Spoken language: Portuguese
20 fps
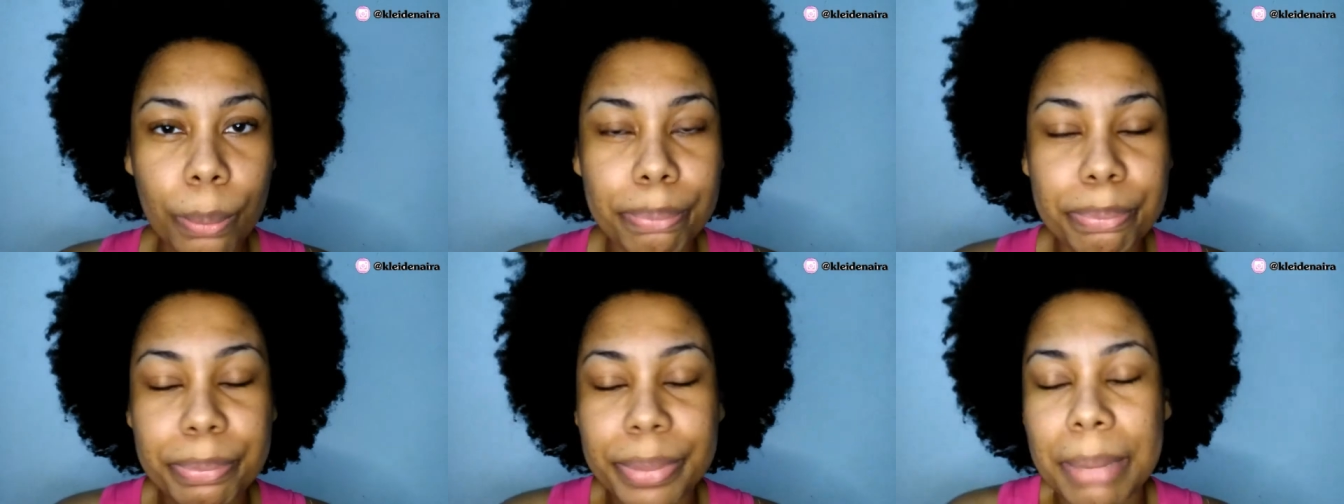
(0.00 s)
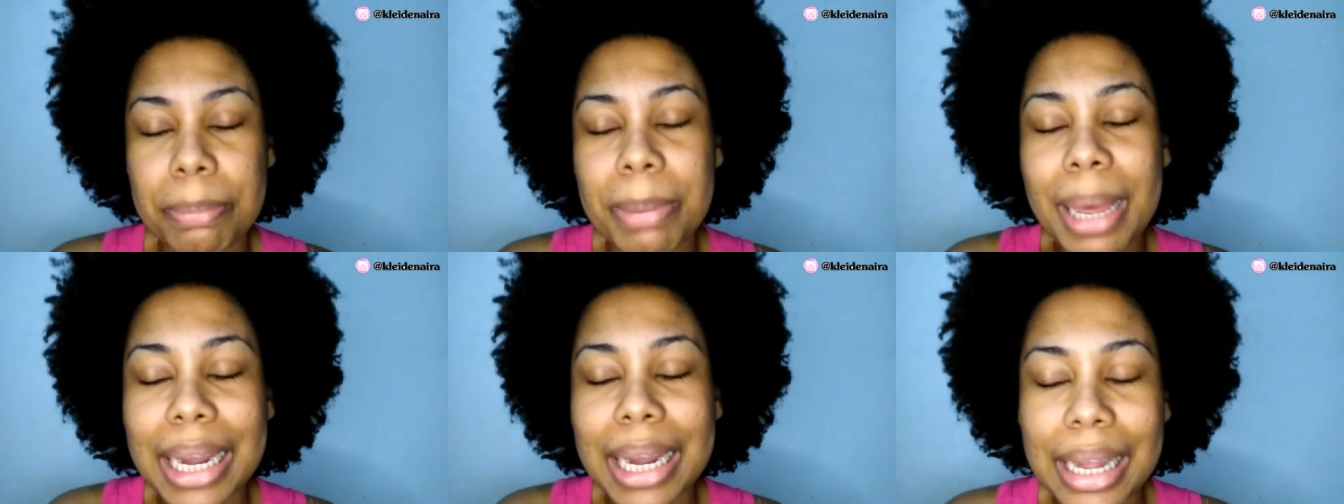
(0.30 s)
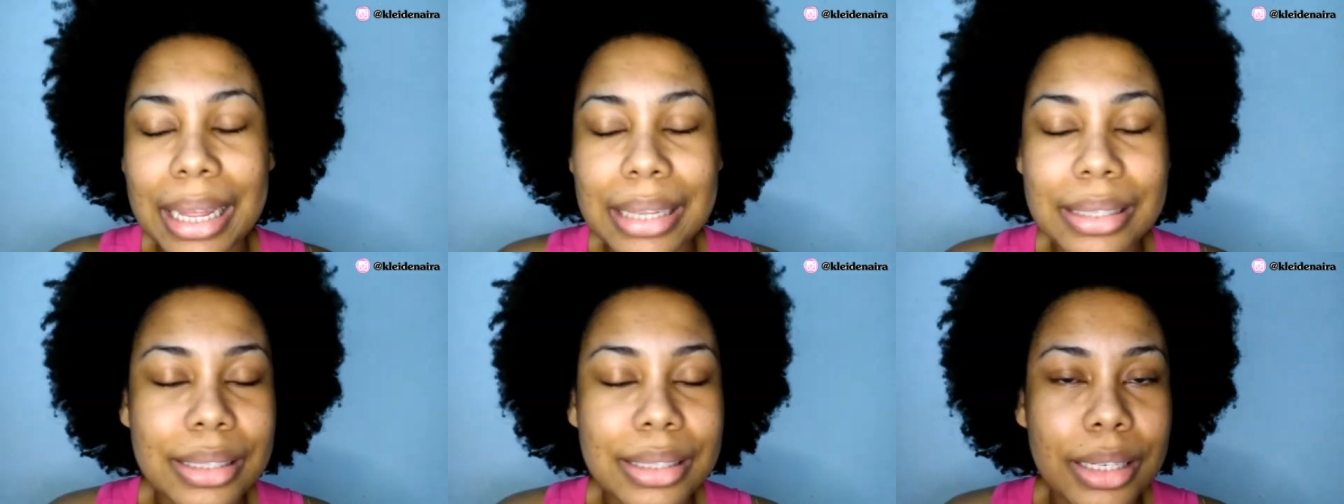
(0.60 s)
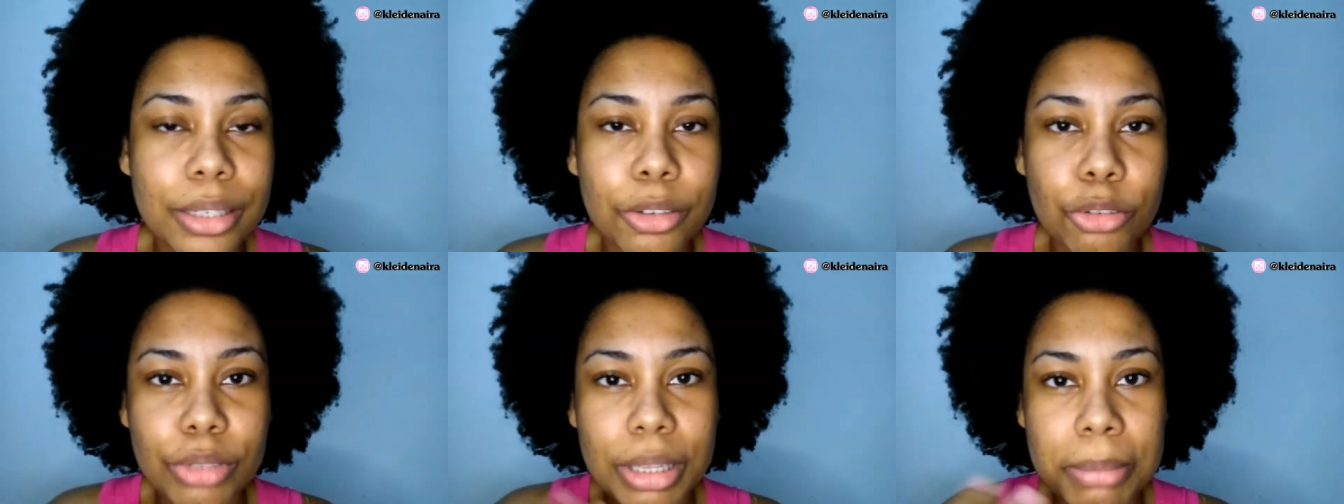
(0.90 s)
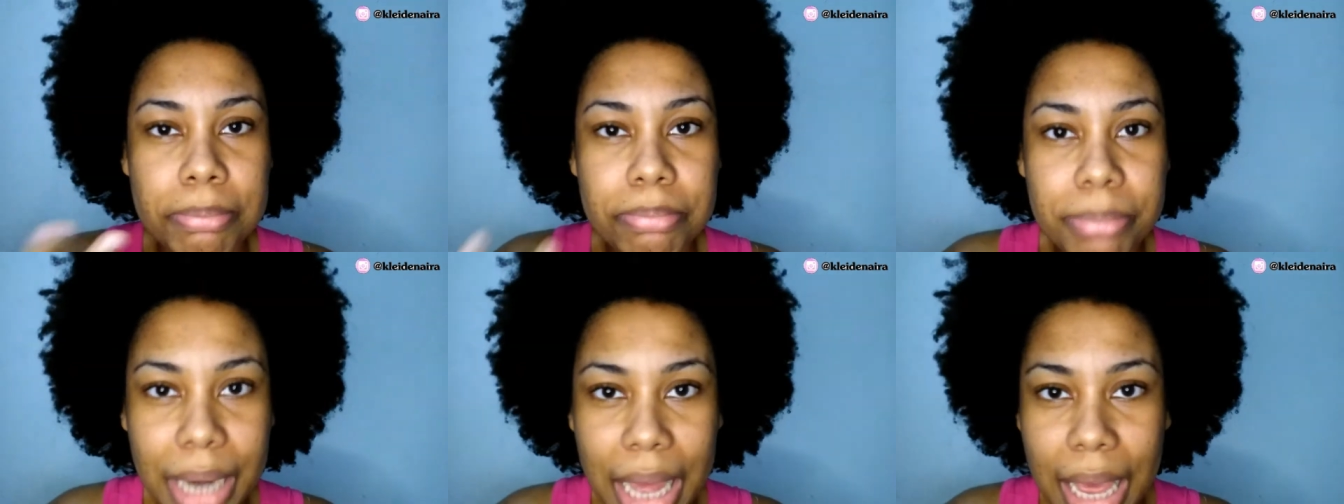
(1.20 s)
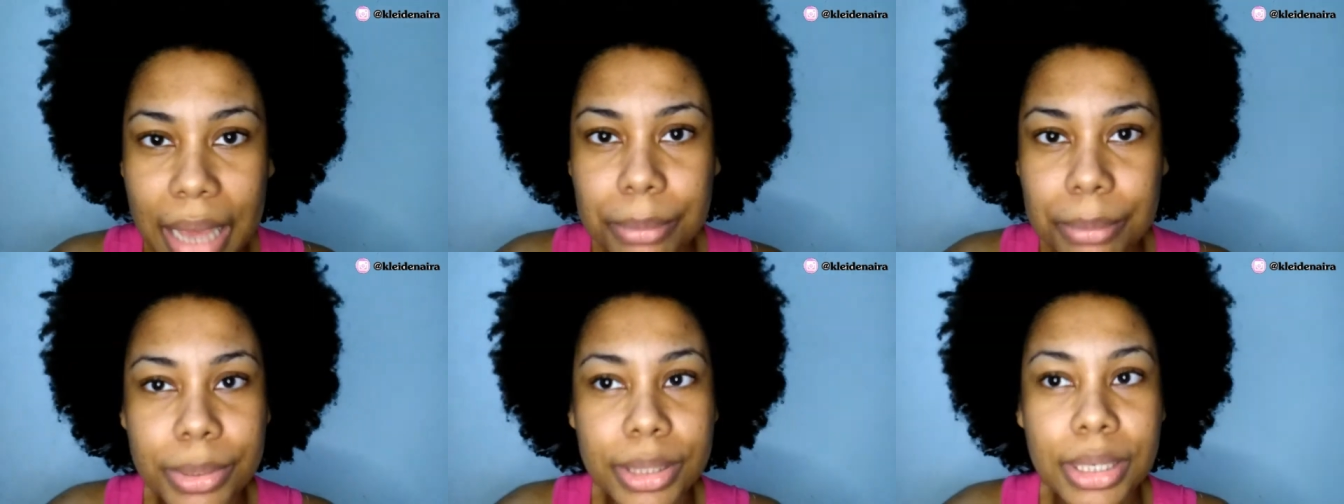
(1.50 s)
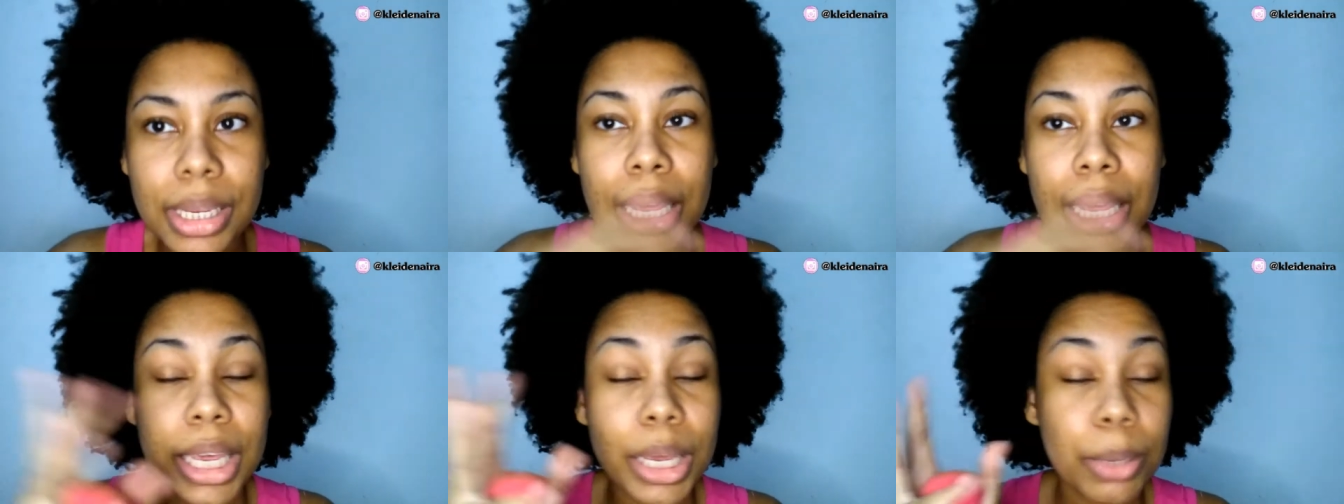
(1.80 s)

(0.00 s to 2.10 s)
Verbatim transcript: preparada, né? Não tem prime.